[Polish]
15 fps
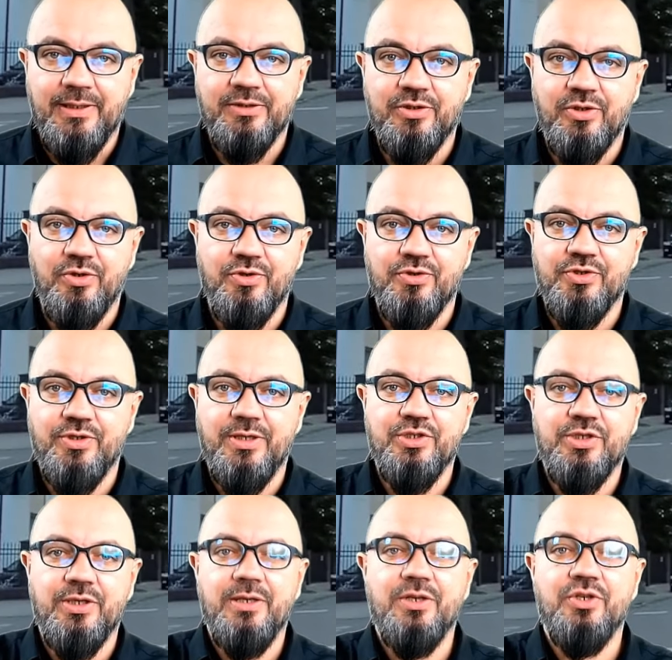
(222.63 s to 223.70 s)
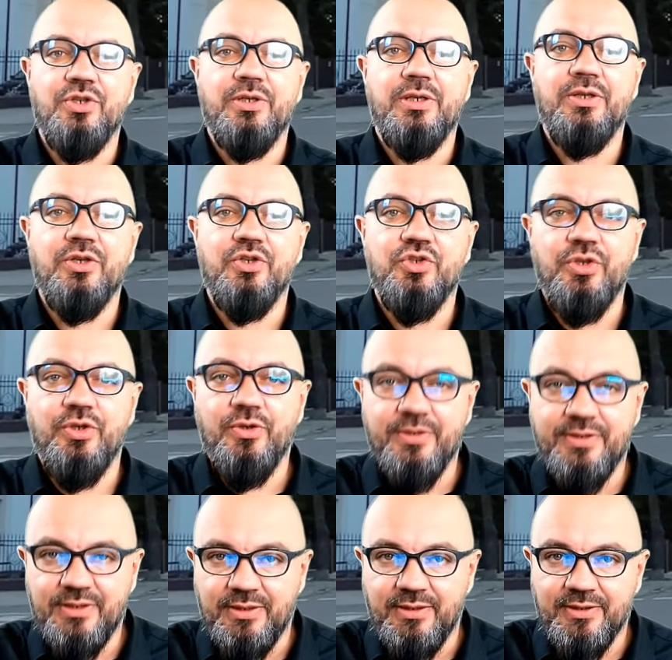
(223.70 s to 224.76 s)
a to oznacza, że
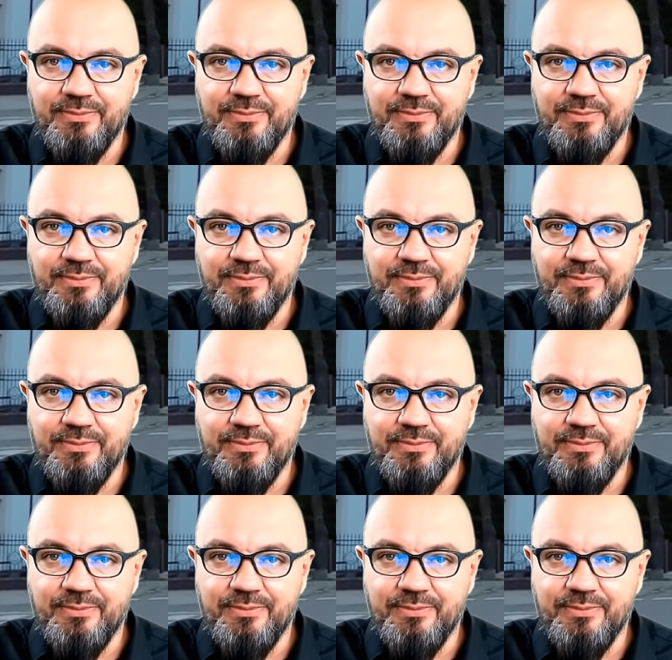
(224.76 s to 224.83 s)
nadjeżdżający